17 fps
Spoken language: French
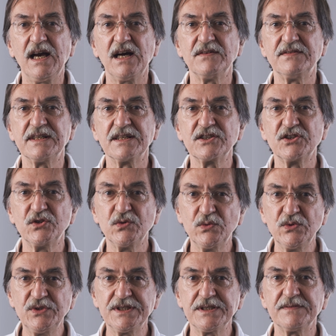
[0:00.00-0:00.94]
Avec
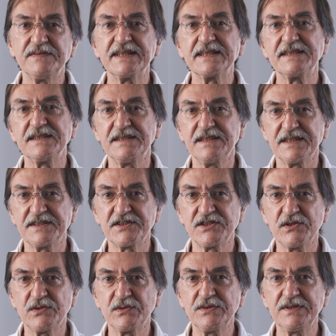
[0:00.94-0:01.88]
toute
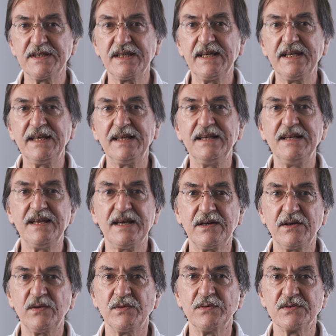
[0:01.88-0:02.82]
vaccination, il y
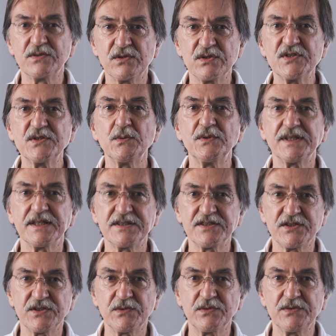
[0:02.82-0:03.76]
a une
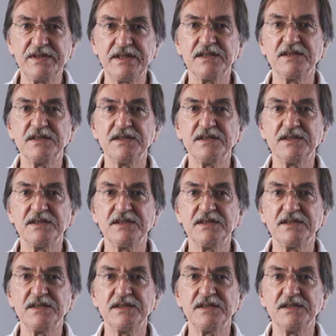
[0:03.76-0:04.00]
consultation